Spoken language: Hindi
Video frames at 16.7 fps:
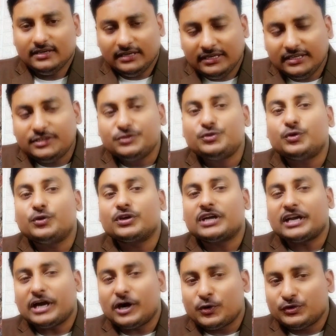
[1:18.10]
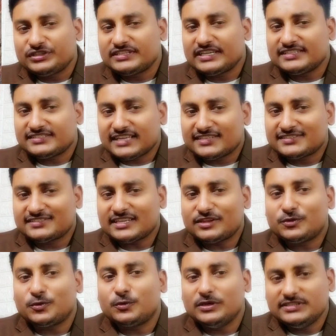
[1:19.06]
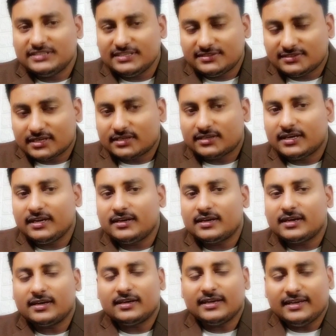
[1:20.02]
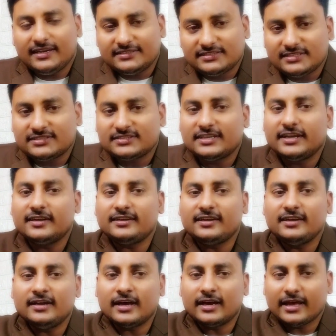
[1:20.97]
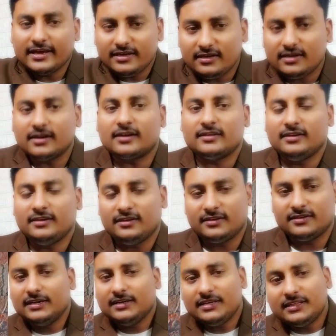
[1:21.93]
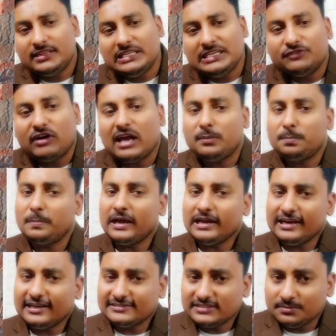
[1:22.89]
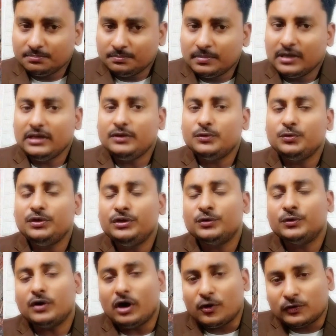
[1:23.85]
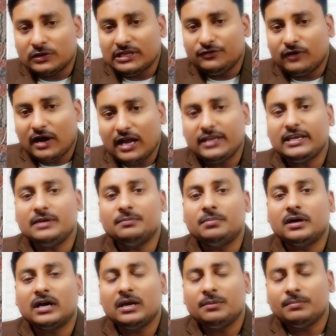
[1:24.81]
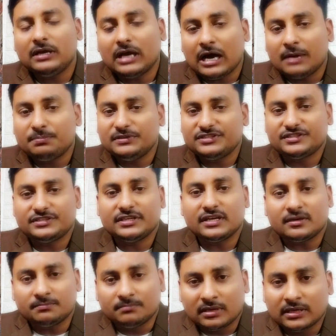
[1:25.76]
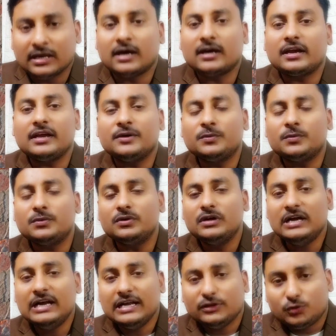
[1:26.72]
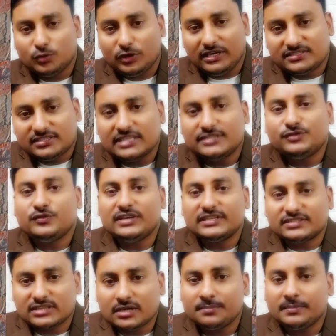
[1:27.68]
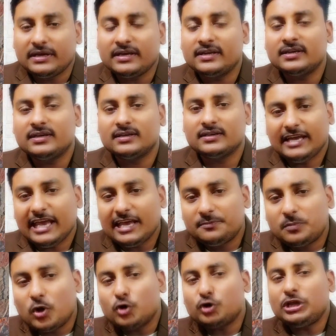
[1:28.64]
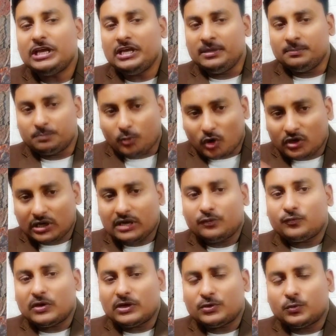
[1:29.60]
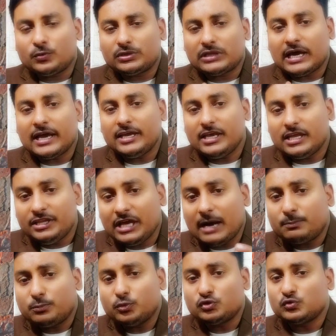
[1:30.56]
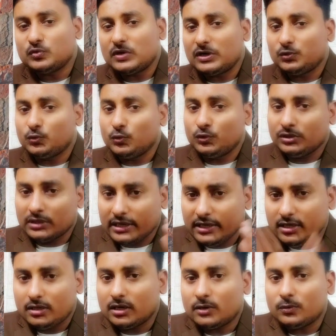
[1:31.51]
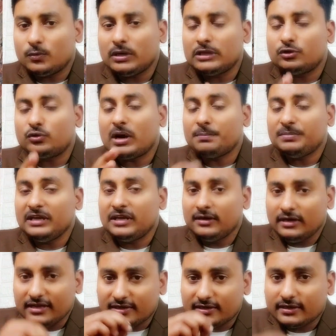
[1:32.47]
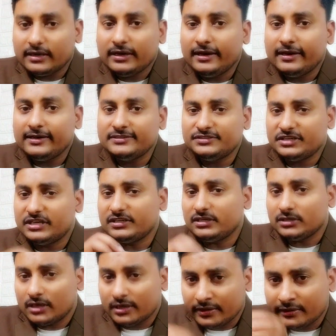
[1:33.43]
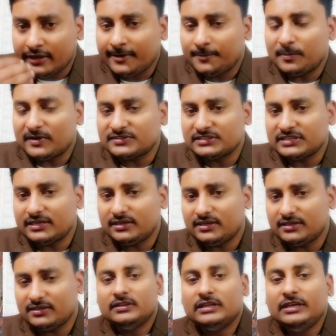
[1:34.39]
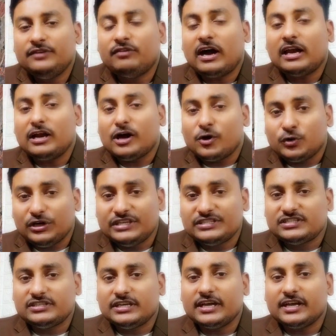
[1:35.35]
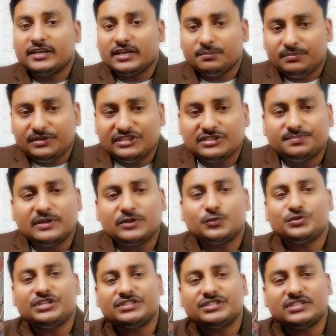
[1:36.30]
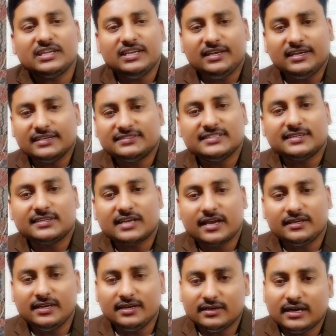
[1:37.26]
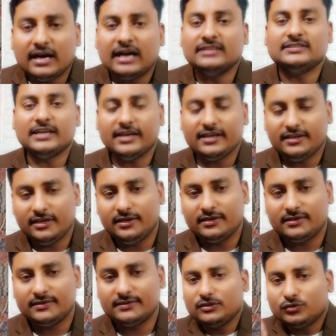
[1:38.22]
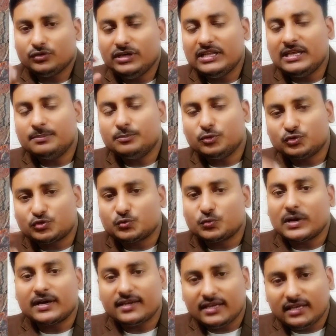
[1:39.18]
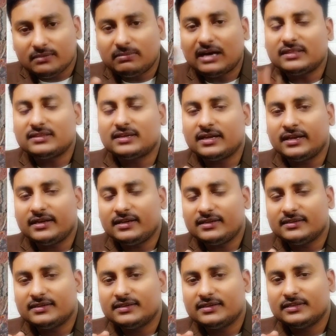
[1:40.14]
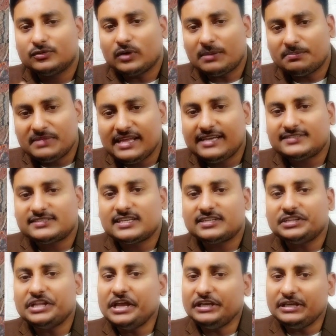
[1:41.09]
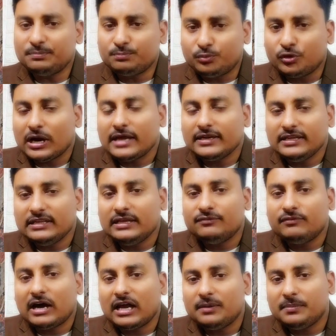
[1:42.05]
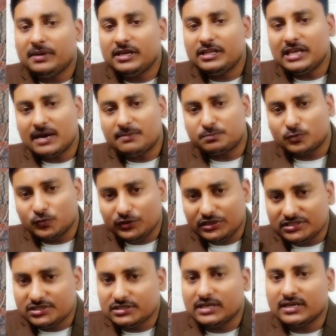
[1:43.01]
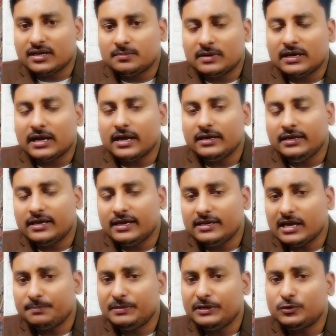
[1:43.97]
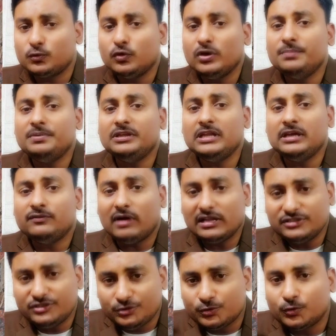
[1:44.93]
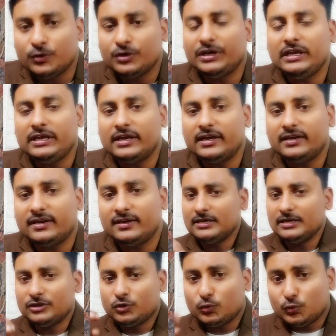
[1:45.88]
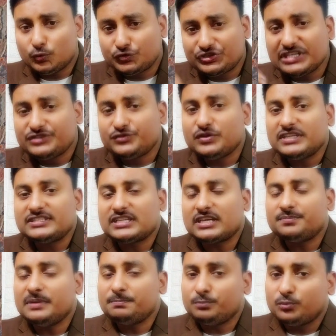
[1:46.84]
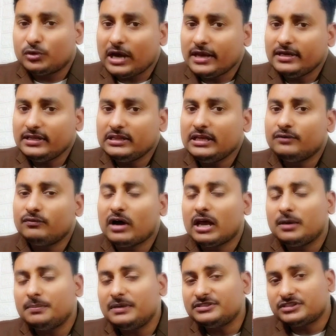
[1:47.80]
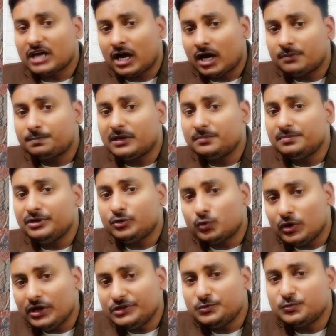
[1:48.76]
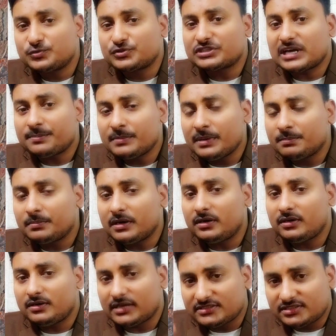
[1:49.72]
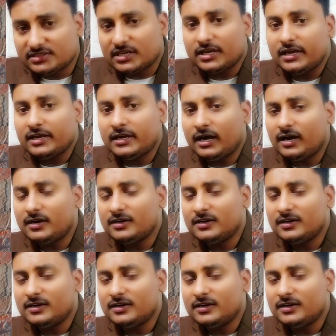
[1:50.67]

ईंट जोड़कर और इसके साथ साथ थोड़ी सी सटरिंग करके इस स्टेयर की ढलाई कर दी ये दीवार पहले से बनी हुई हो और दीवार के बगल में आप स्टेयर बना रहे हो तो इस सिचुएशन में एक बहुत ही इंपॉर्टेंट वर्क होता है यदि आप उस वर्क को नहीं करोगे तो आप ये लिख के ले लीजिए कि 100 परसेंट दीवार और स्टेयर के बीच में कुछ इस तरीके से क्रैकिंग आ जाएगी तो यदि हम उस वर्क की बात करें तो आप देख सकते हैं कि पुरानी दीवार में यदि आपको स्टेयर बनानी है या फिर कोई भी दीवार जोड़नी है तो उस सिचुएशन में पुरानी दीवार में जहां पर भी कोई दूसरा मेंबर टच करेगा